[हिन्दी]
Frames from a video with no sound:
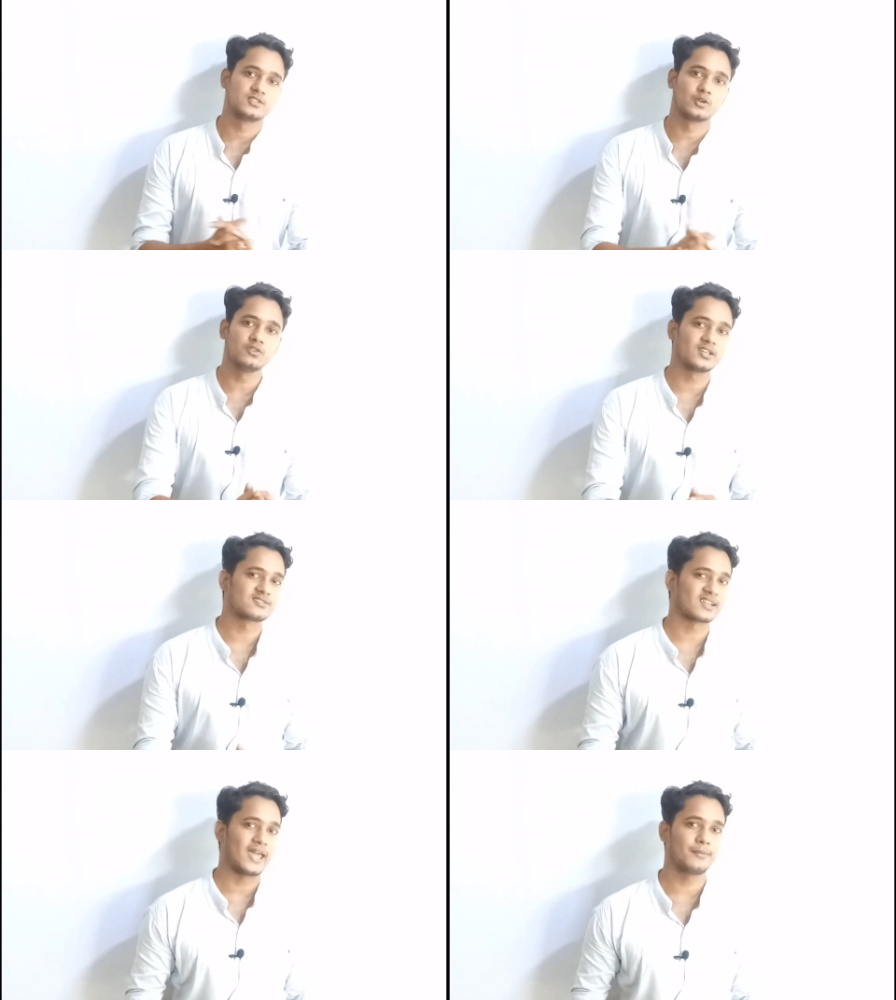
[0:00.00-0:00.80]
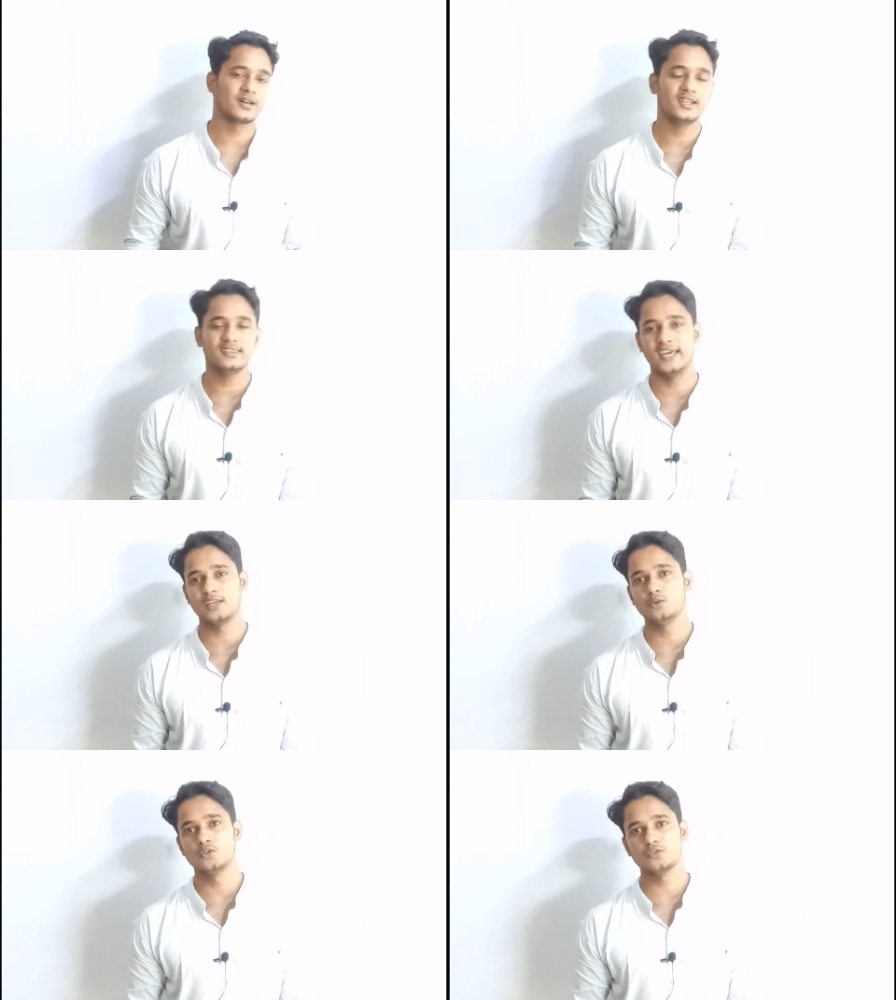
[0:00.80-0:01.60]
जरूर सब्सक्राइब करें
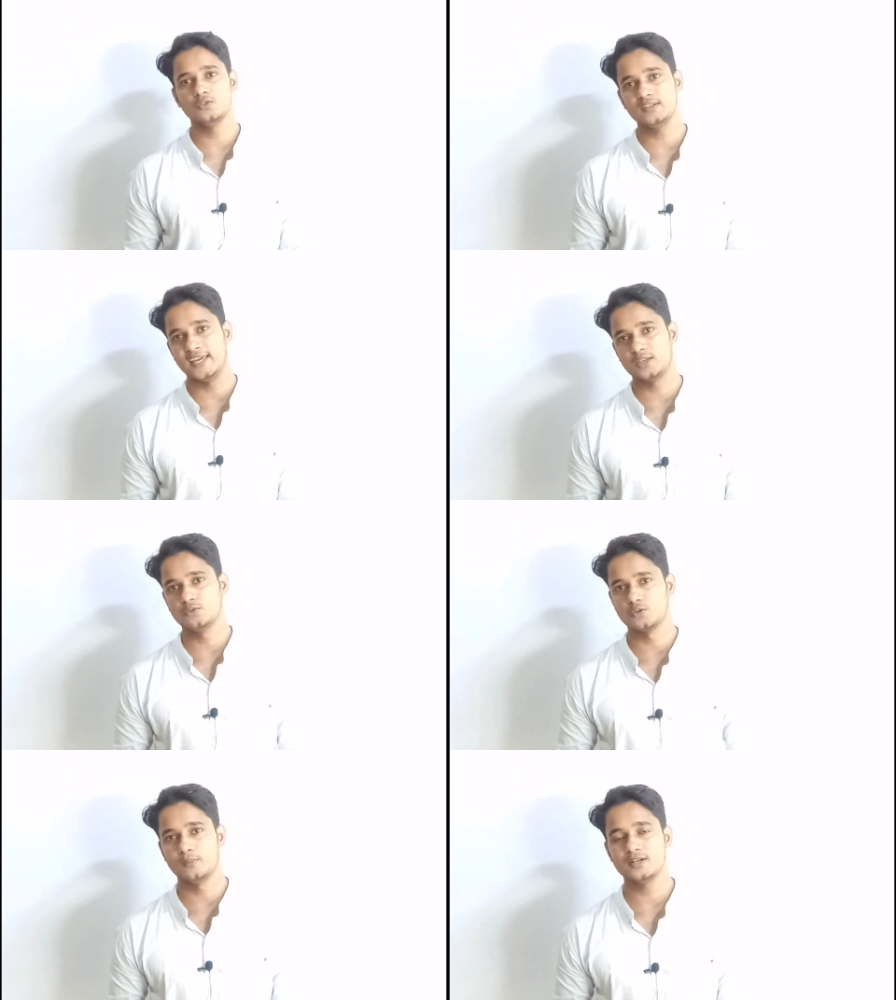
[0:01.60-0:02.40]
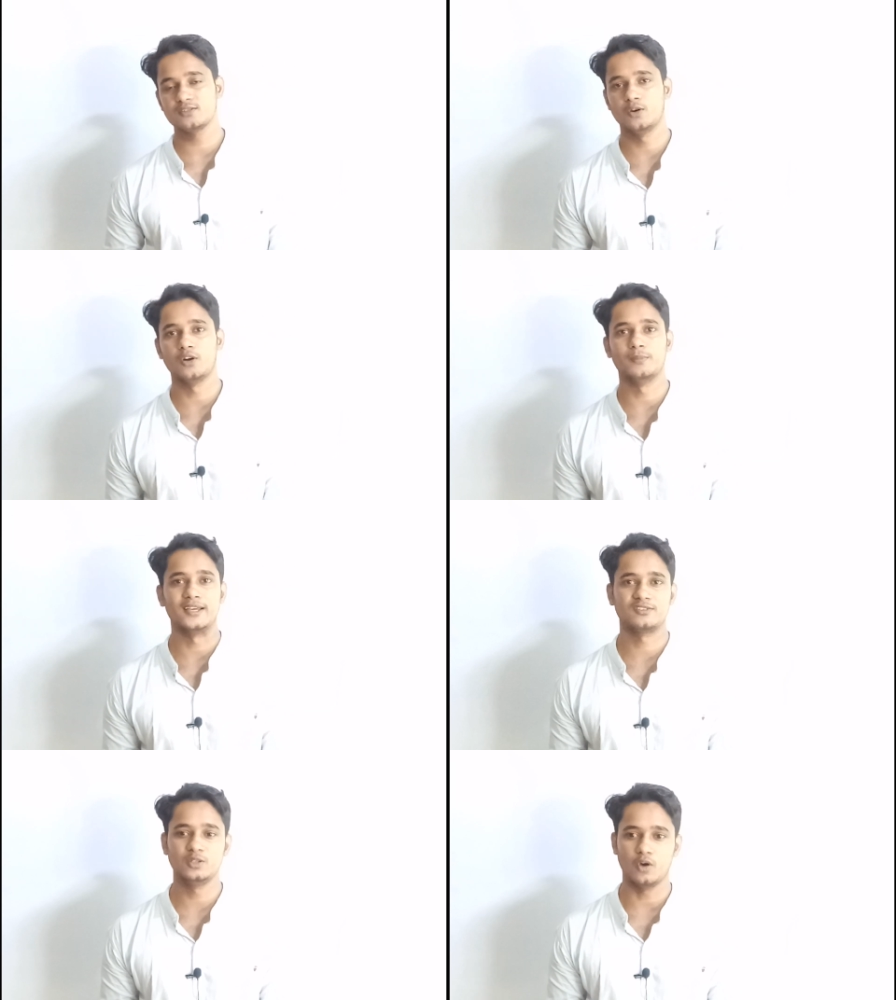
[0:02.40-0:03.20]
थैंक यू दोस्तों थैंक यू सो मच गॉड
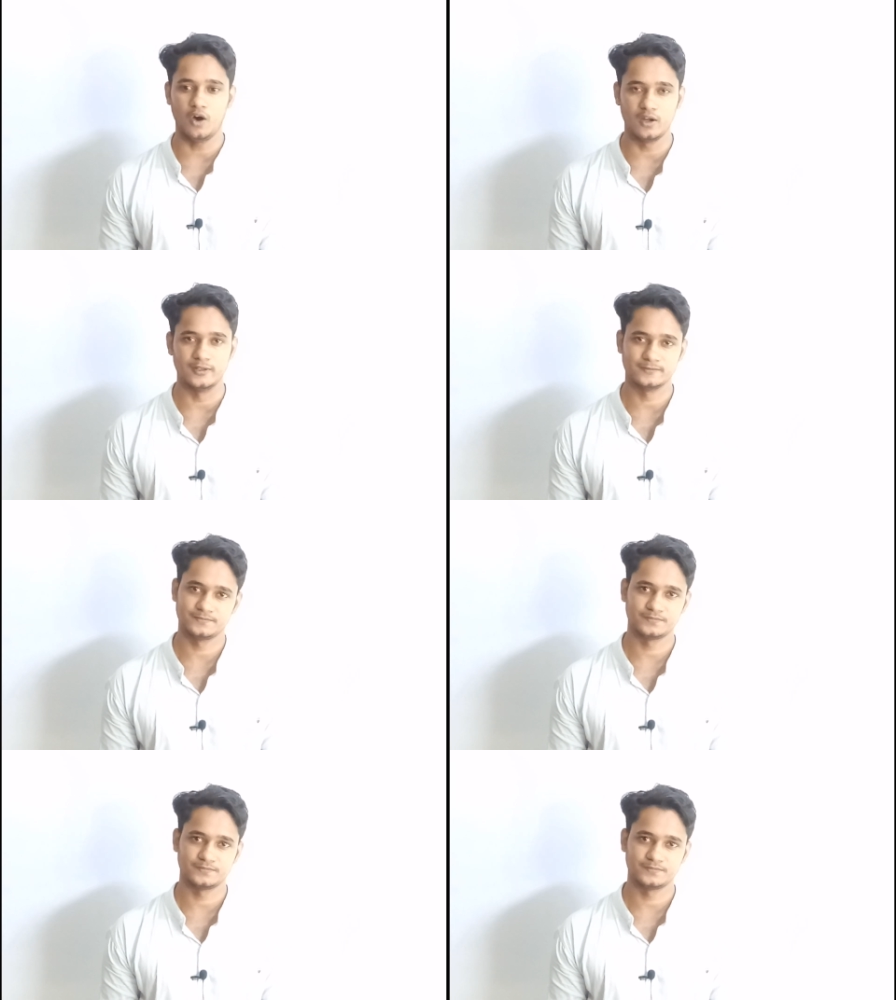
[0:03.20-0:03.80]
ब्लेस यू ऑल